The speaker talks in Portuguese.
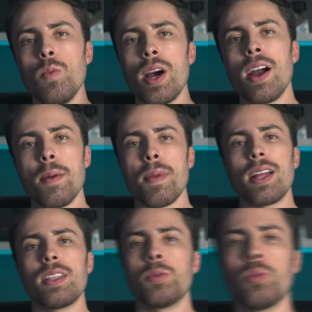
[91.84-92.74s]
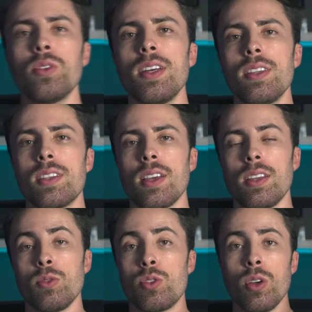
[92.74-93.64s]
uma camada de mudança
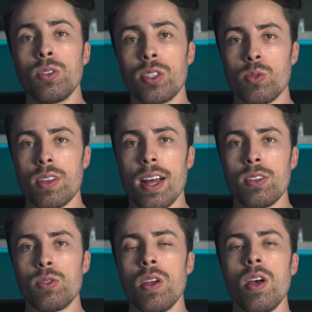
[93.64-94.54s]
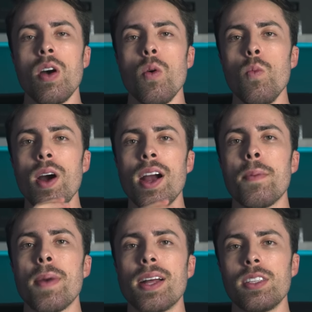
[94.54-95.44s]
nos seus resultados, uma
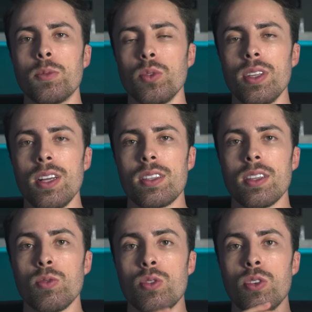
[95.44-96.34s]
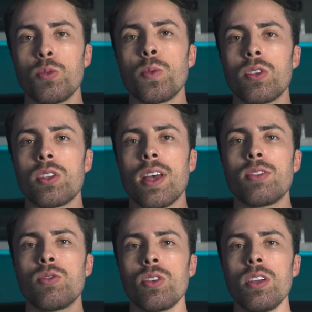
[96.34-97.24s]
camada de mudança nos seus
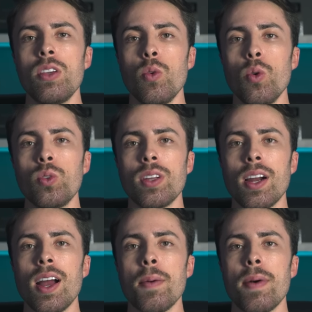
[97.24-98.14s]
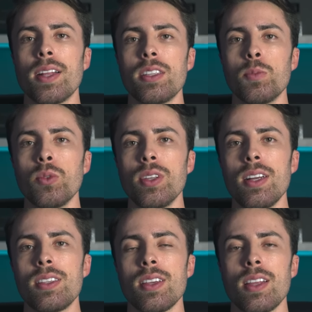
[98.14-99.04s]
processos e outra camada de
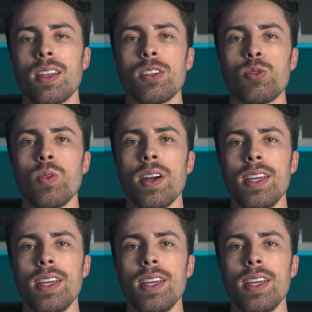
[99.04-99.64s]
mudança na sua